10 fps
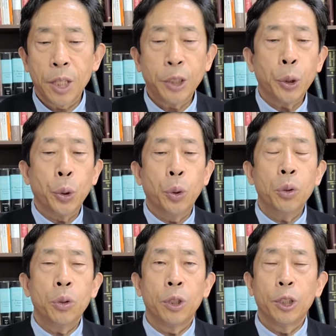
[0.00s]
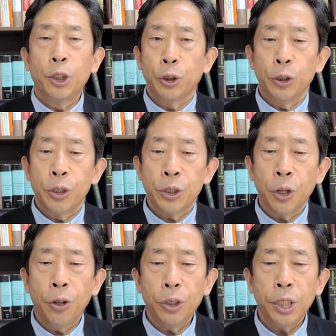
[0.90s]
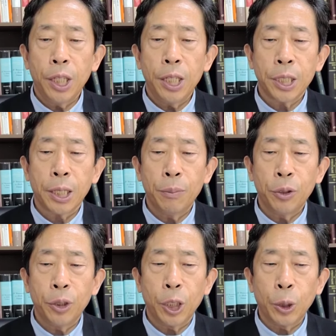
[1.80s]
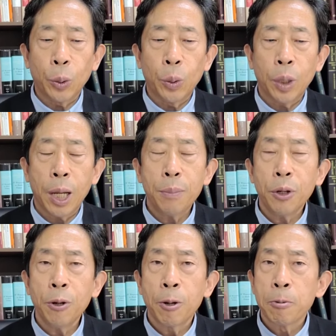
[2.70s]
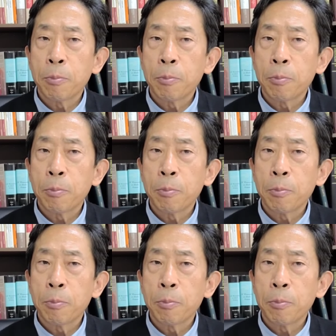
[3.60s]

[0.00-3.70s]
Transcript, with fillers: 때때로 그들은 선의의 사람들이기도 하며